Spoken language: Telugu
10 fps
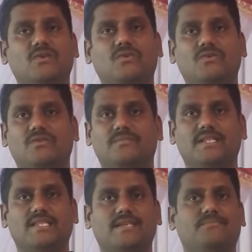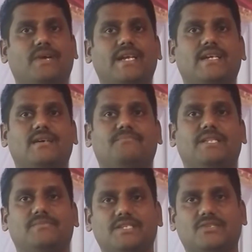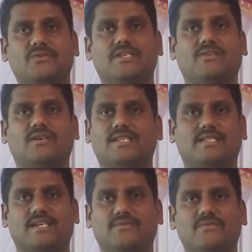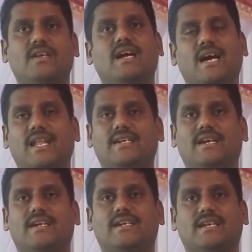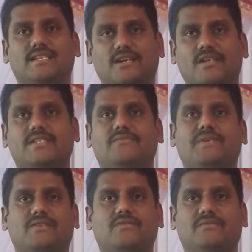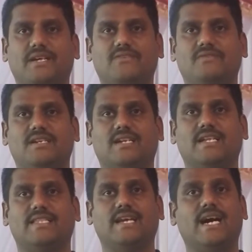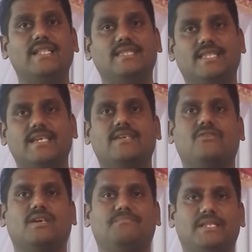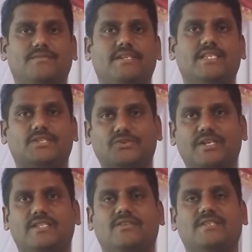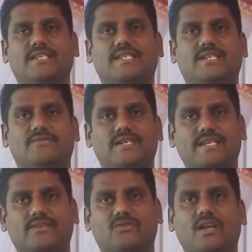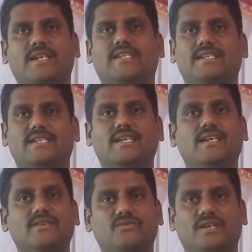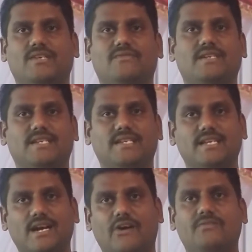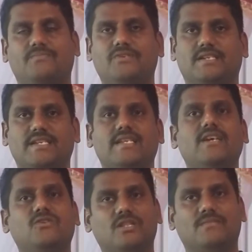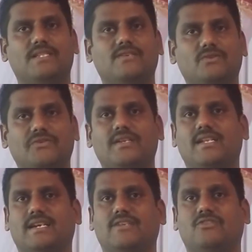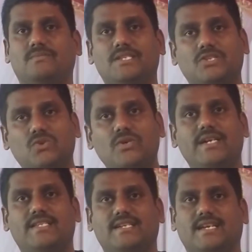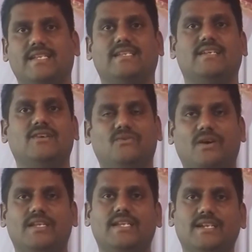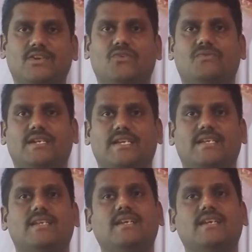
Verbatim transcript: కొన్ని కొన్ని మంది బయట పెద్ద పెద్ద స్టూడియోస్ లో ఇస్తారు అలా కాకుండా కాస్త కాస్ట్ ఎఫెక్టివ్ అవ్వాలనుకున్నట్లయితే అంతే ఒక పెద్ద పెద్ద స్టూడియోస్ లో చేసినటువంటి క్వాలిటీ ఉన్నటువంటి అవుట్పుట్ ని కొంతమంది గృహిణీలు కానీ కొంతమంది స్టూడెంట్స్ కానీ వాళ్ళ ఇంట్లో ఉండే